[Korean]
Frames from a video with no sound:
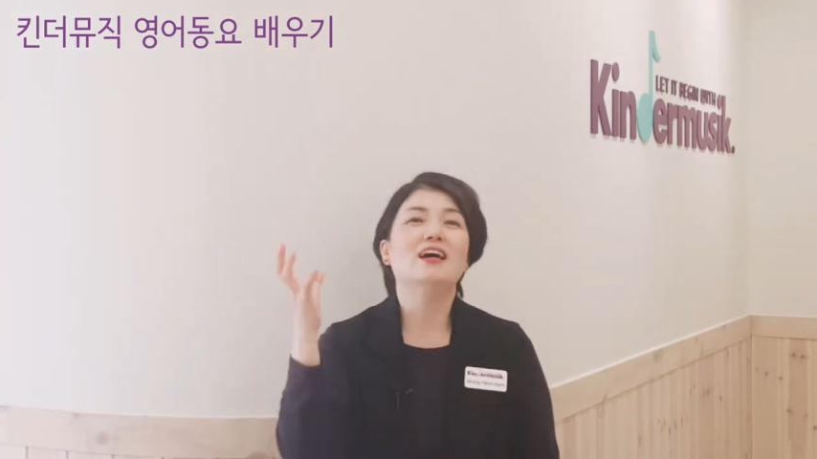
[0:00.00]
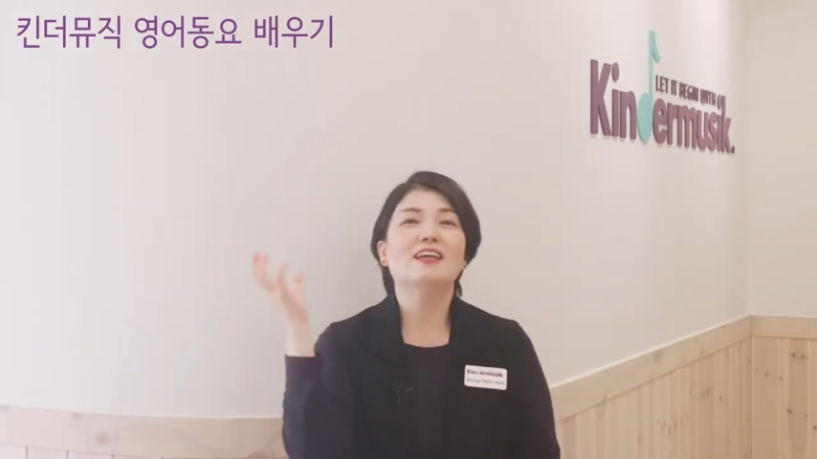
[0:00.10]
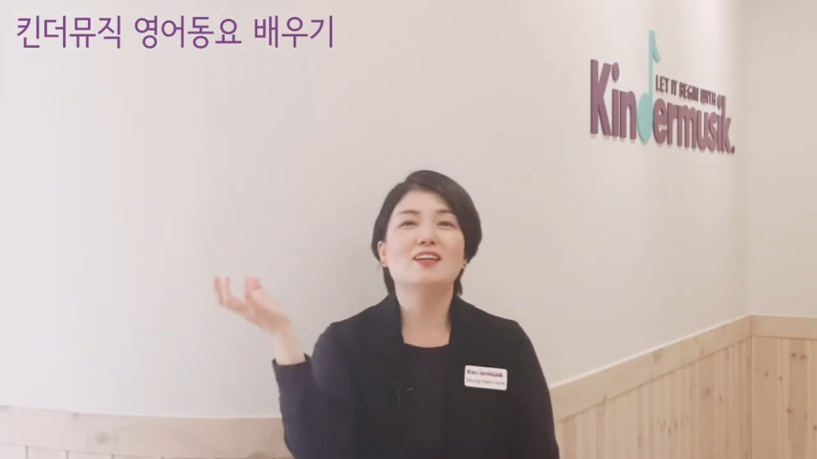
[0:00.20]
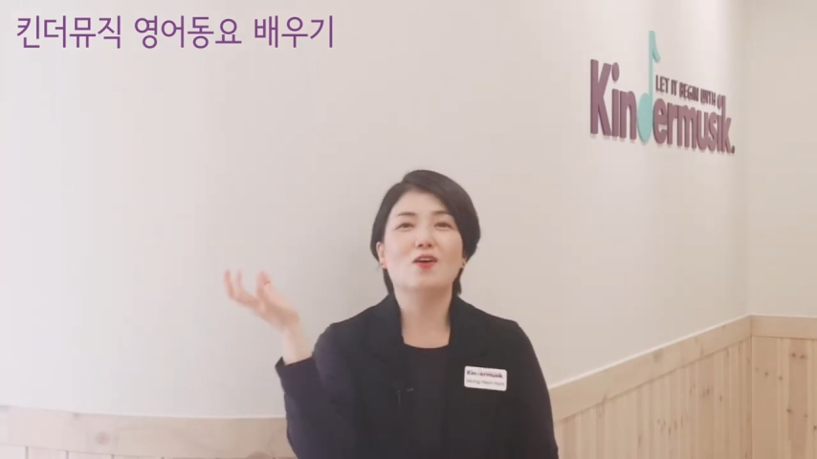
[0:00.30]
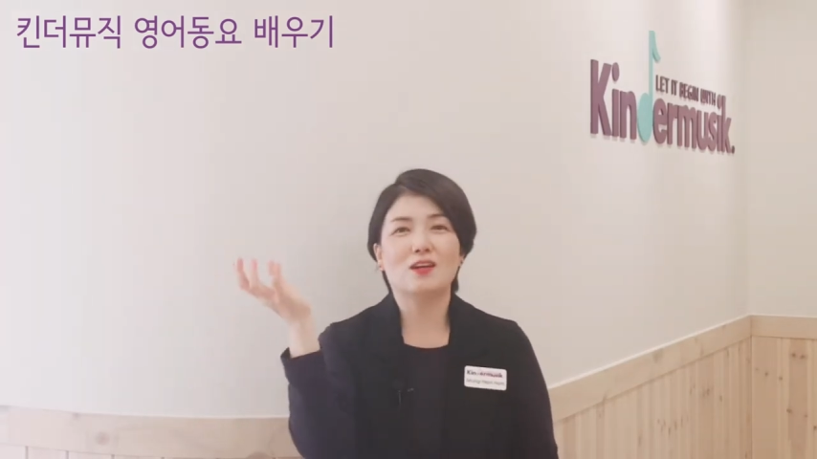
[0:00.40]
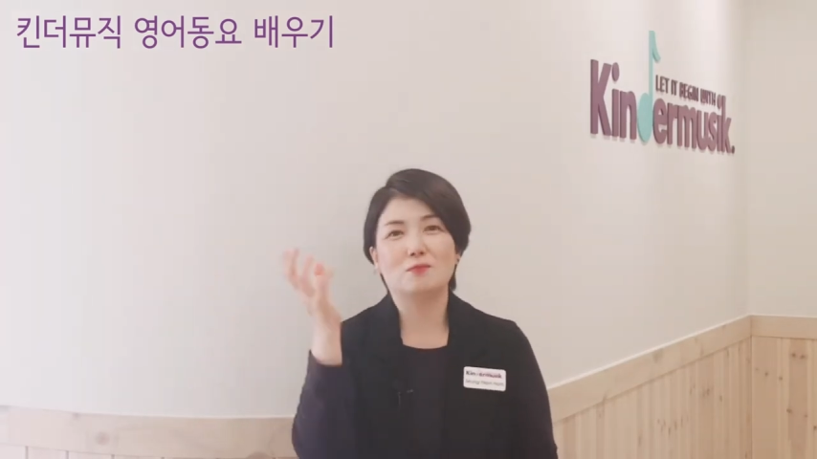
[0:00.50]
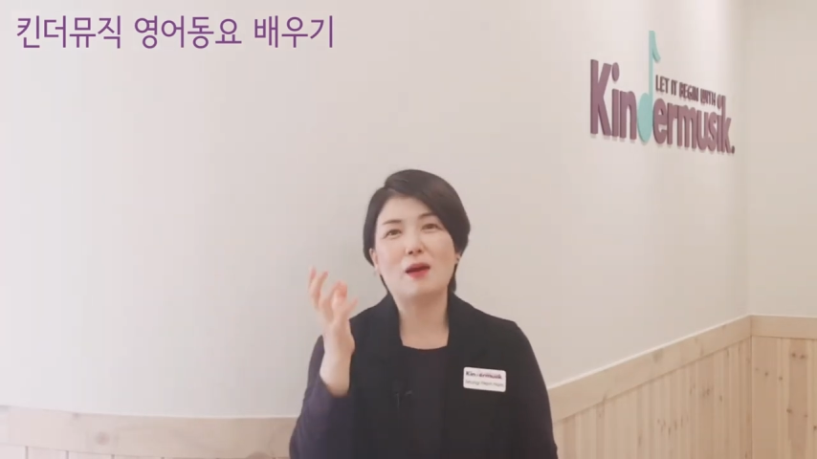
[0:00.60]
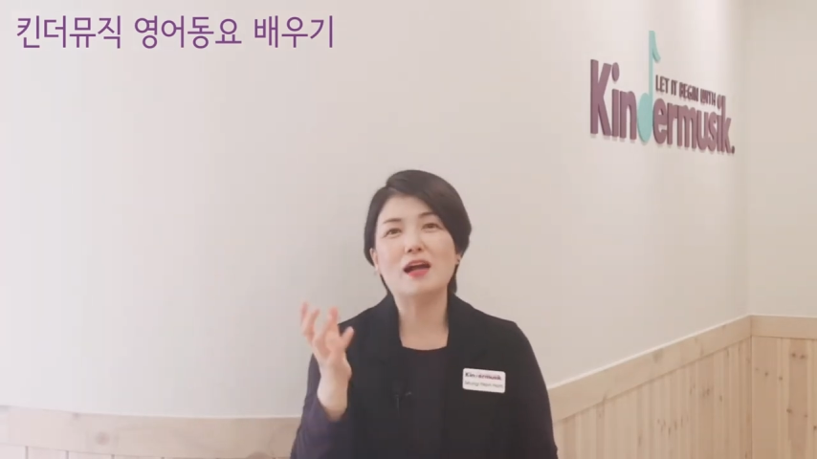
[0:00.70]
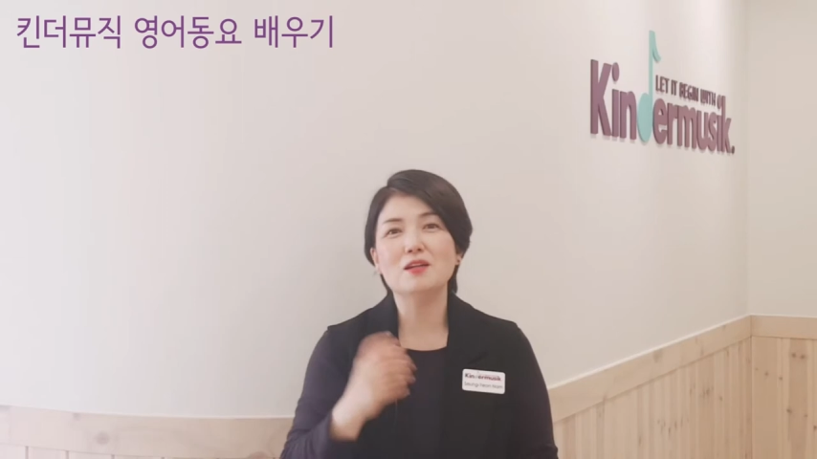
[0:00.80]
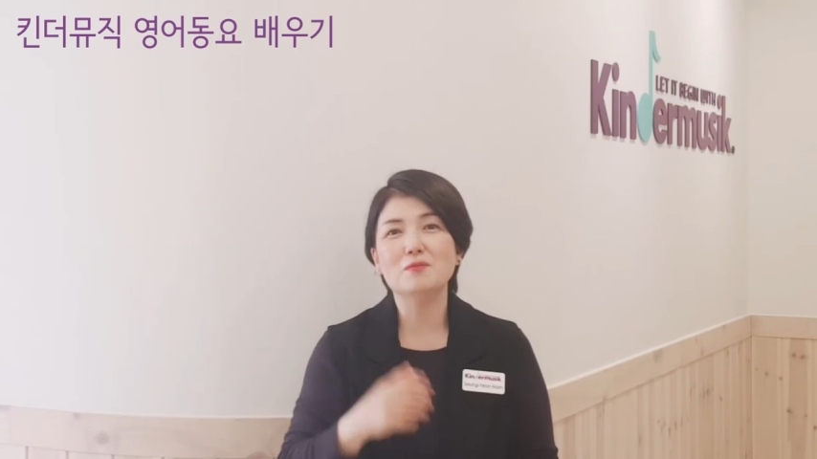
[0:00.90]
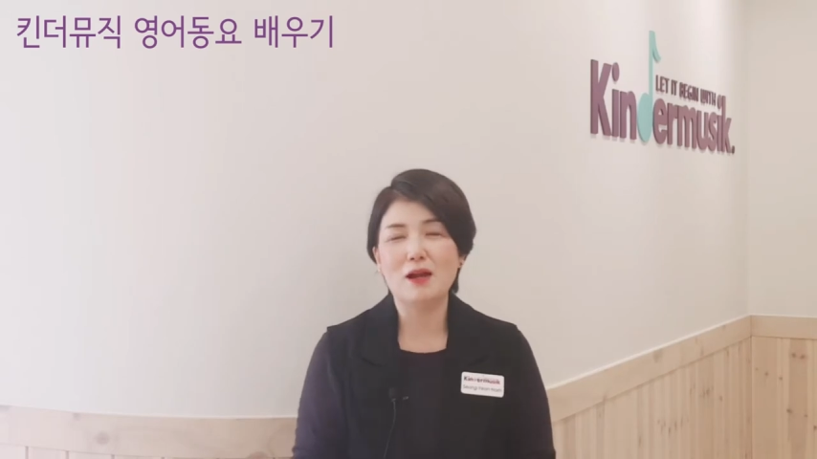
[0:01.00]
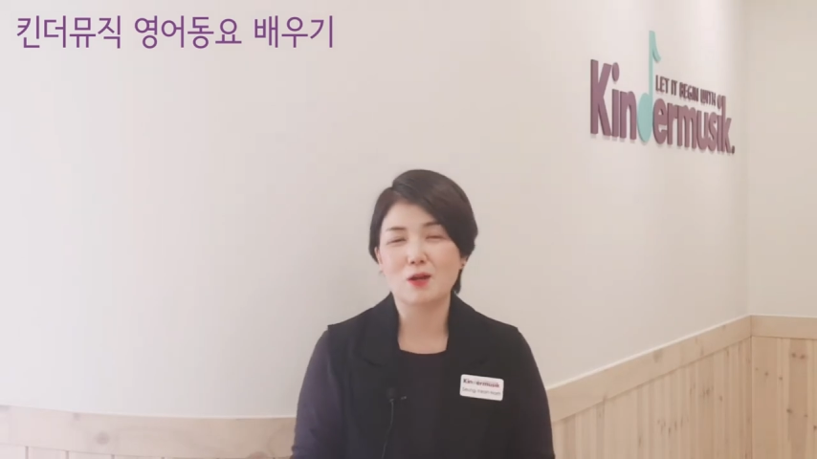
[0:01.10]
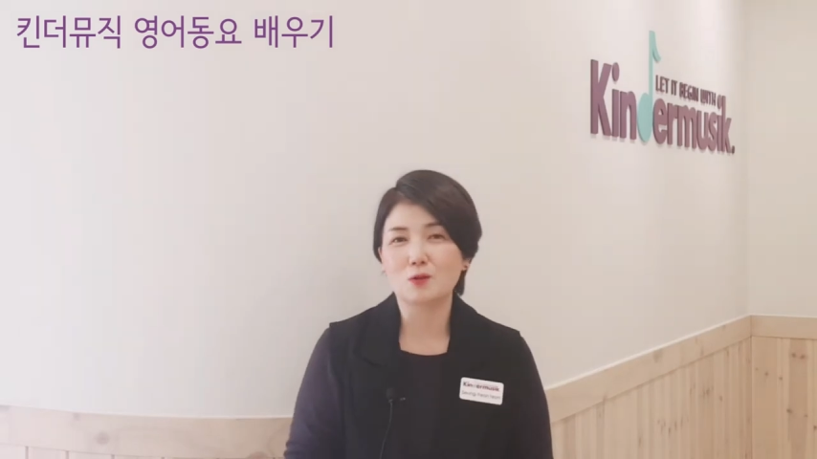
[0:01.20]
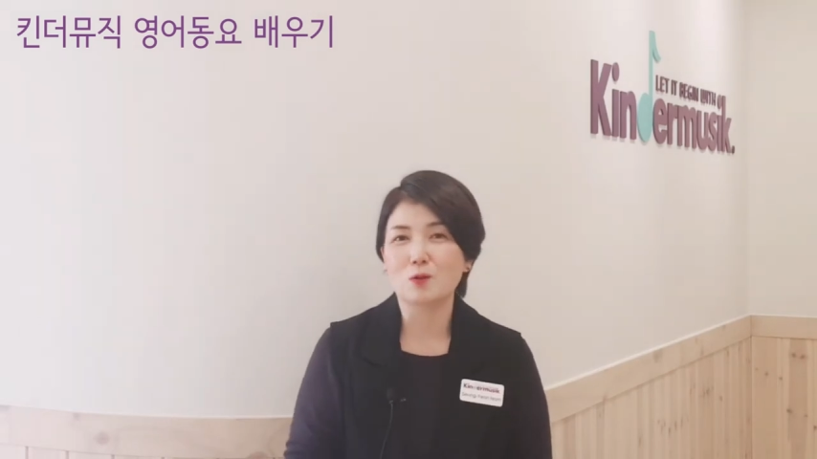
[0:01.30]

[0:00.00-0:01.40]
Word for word: 이렇게 빵을 팔러